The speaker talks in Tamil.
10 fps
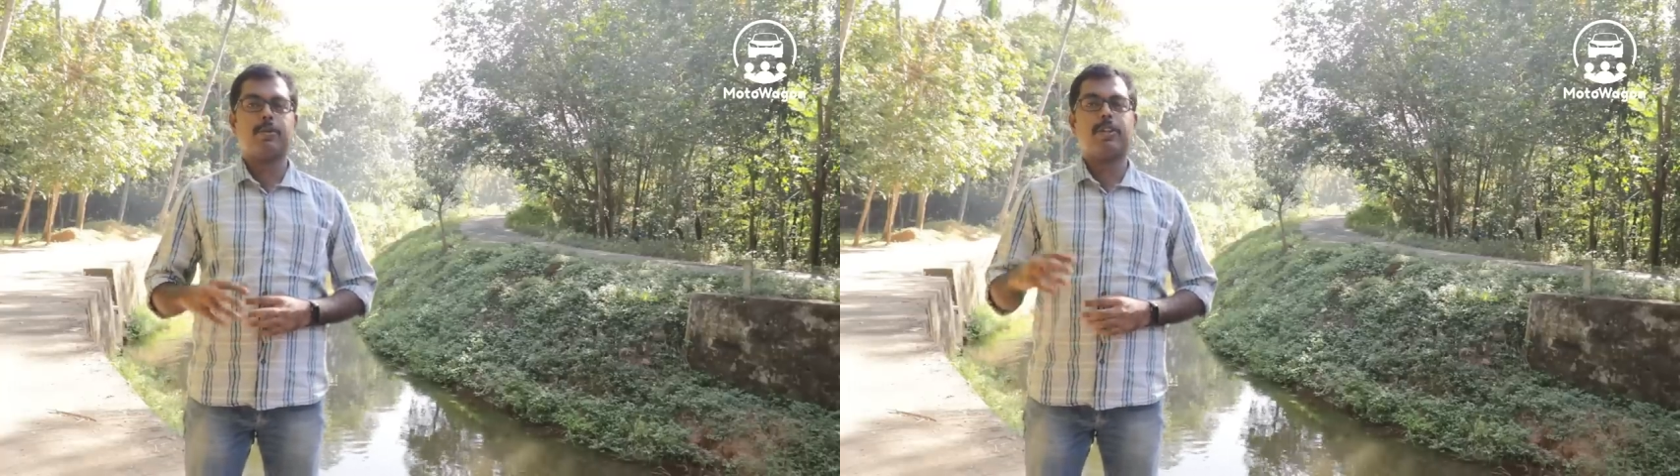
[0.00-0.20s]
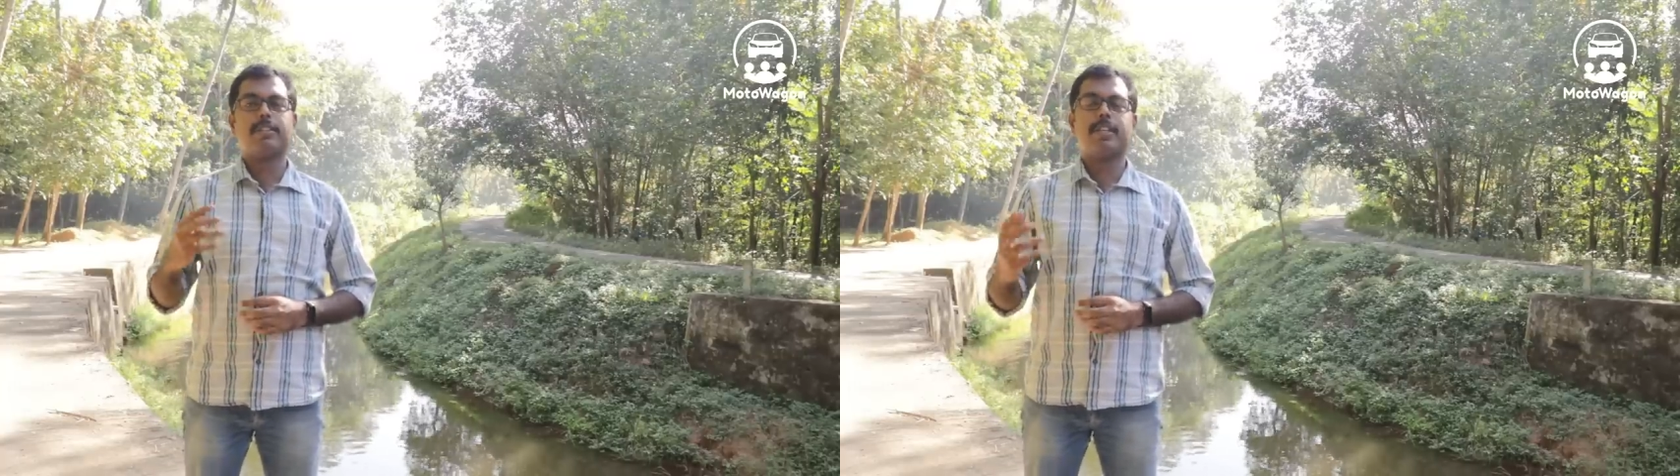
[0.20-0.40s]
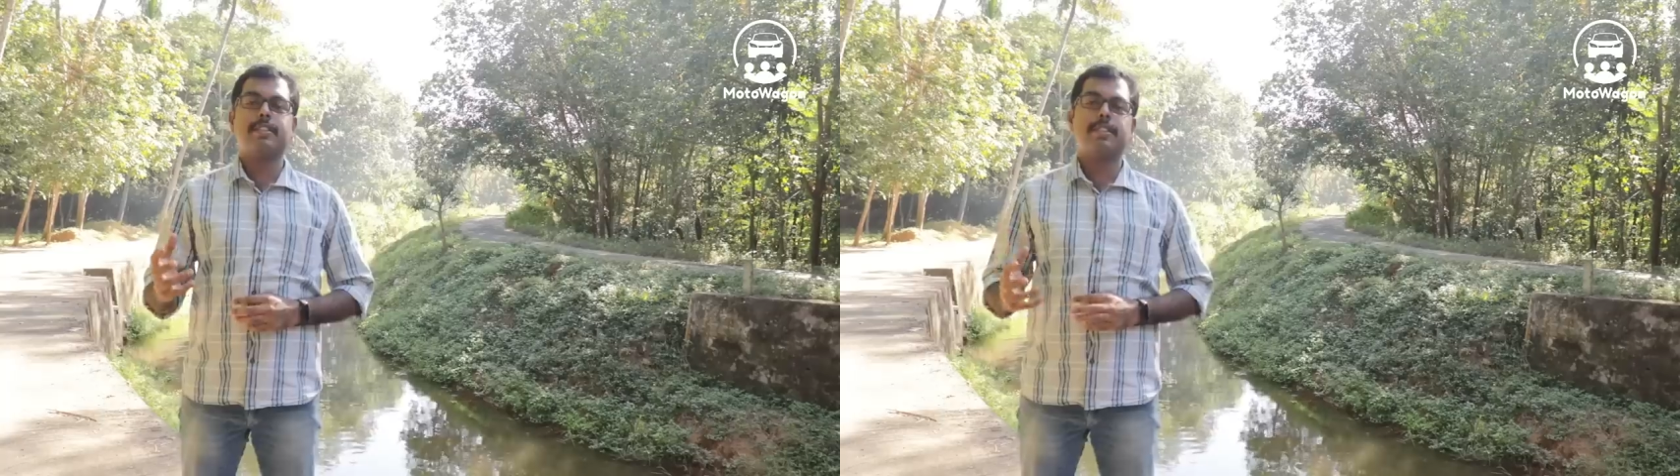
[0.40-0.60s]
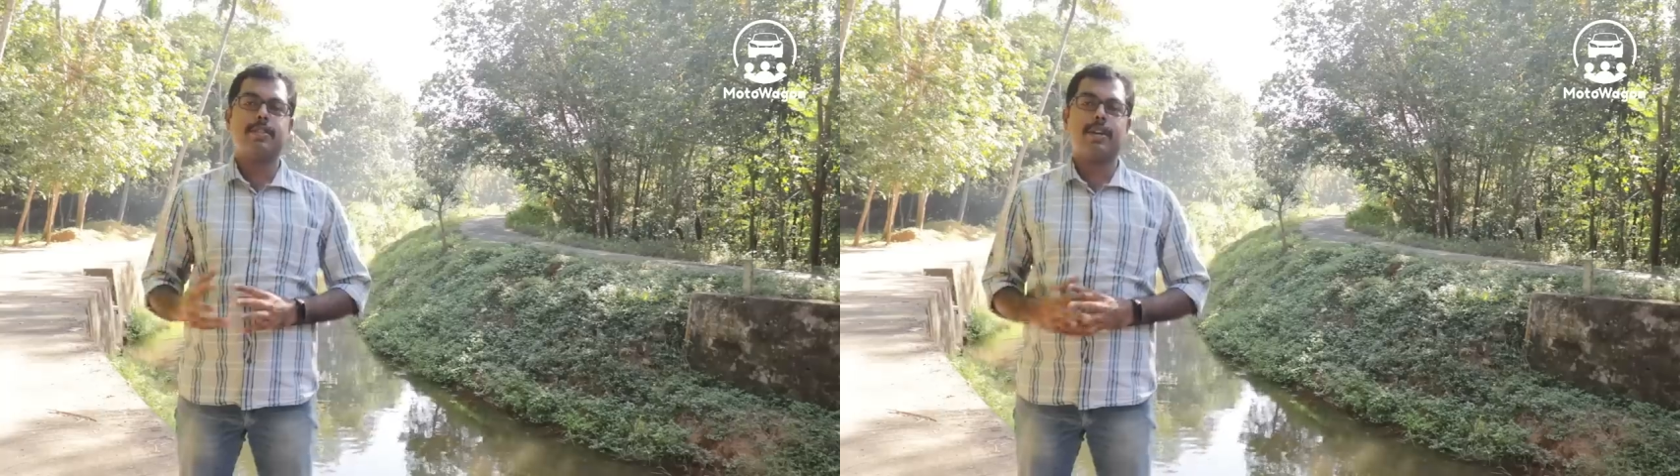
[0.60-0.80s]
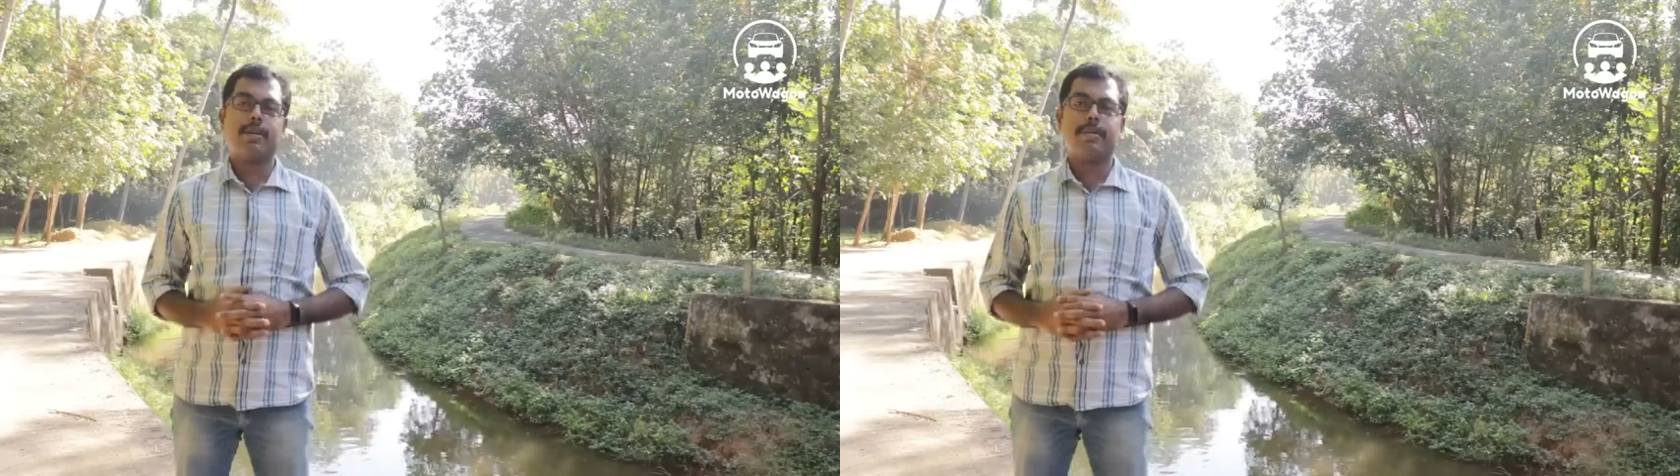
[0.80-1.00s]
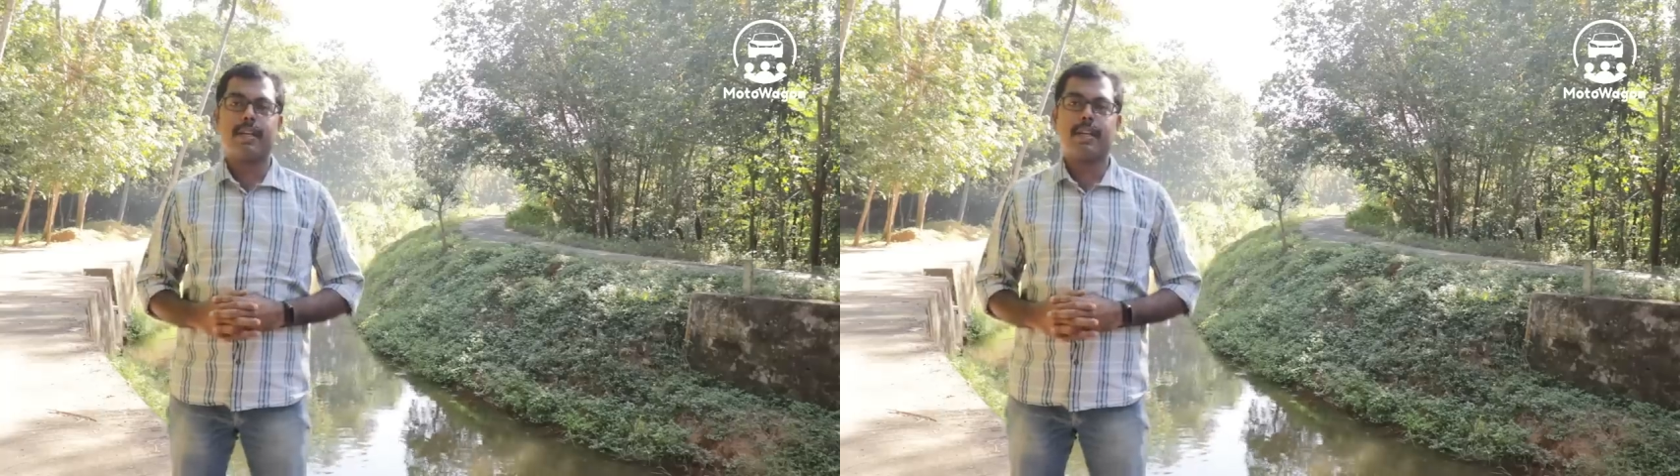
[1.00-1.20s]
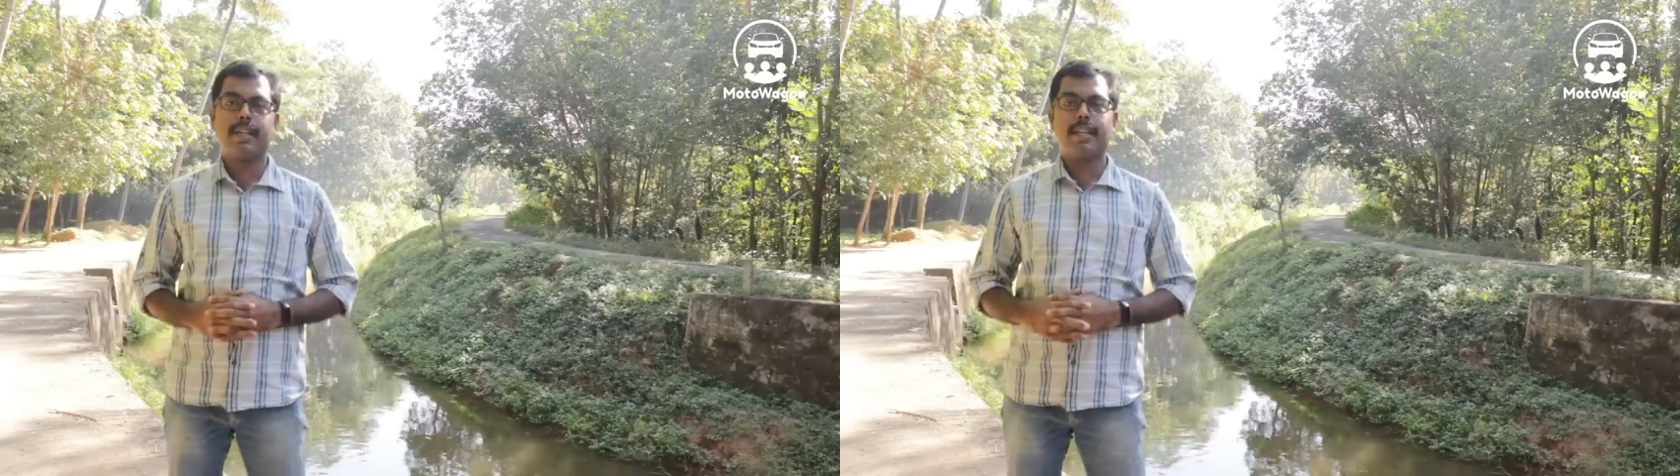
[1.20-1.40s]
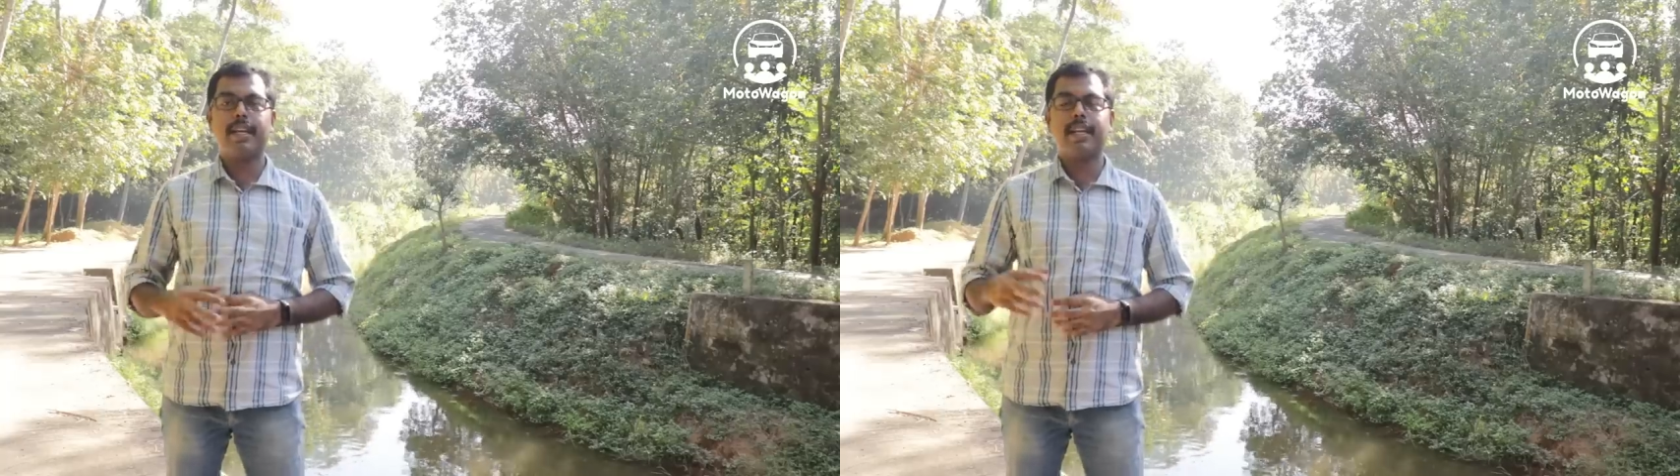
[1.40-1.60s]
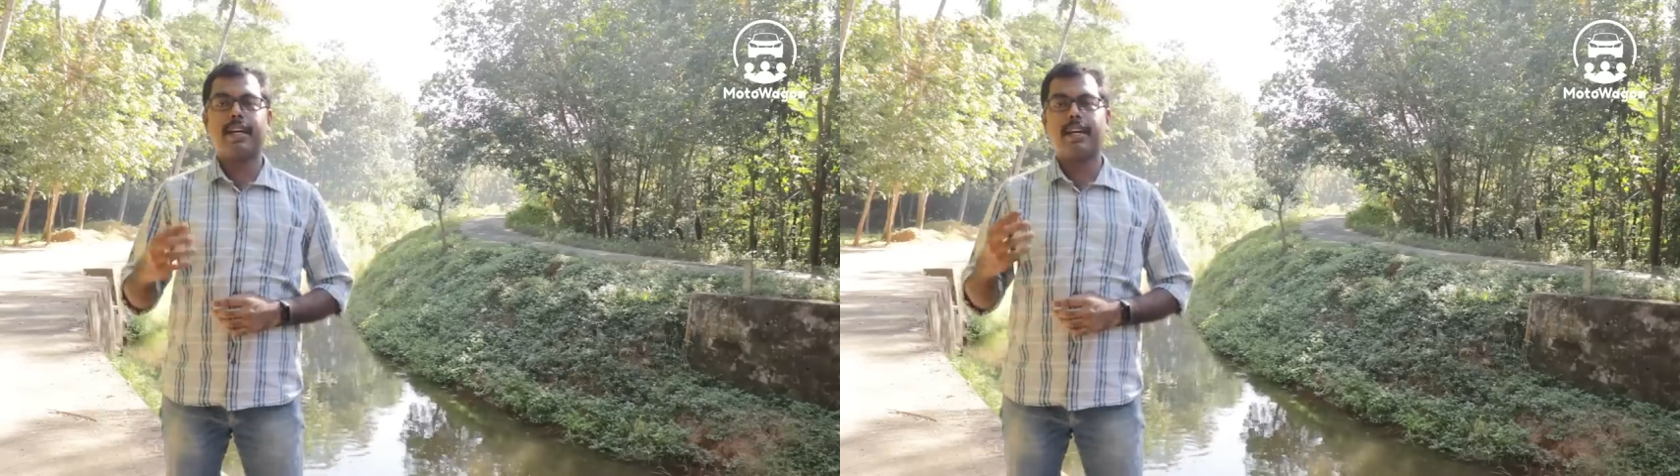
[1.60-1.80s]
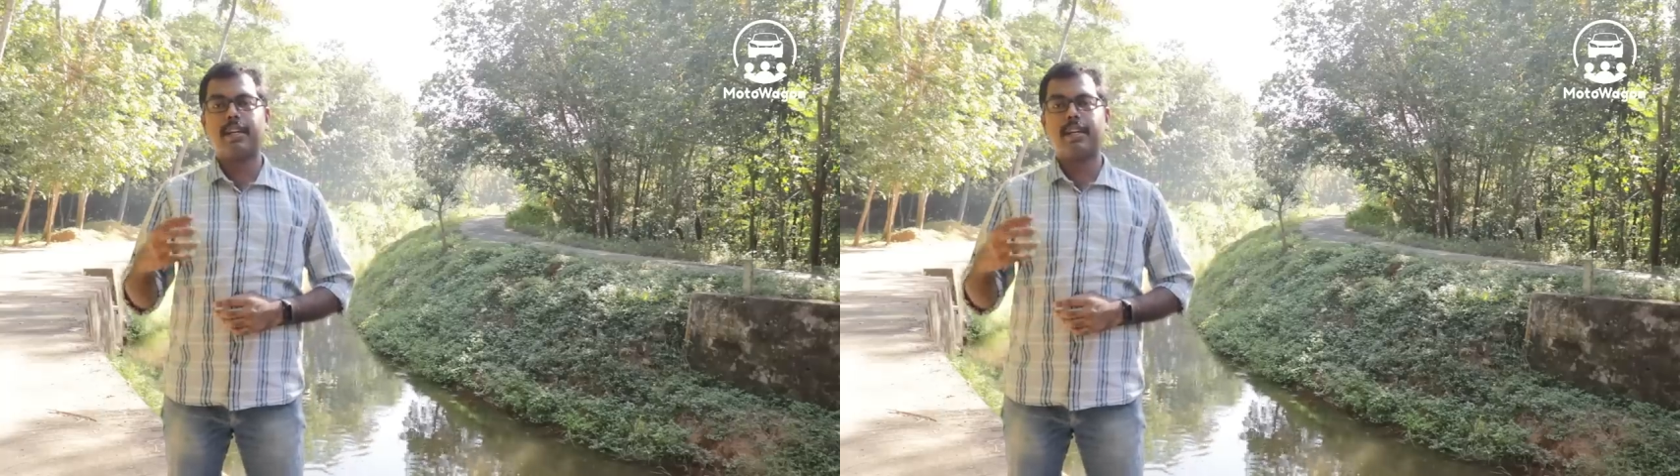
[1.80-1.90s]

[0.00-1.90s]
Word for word: ஒரு சென்சிட்டிவான மார்க்கெட் ஏன்னா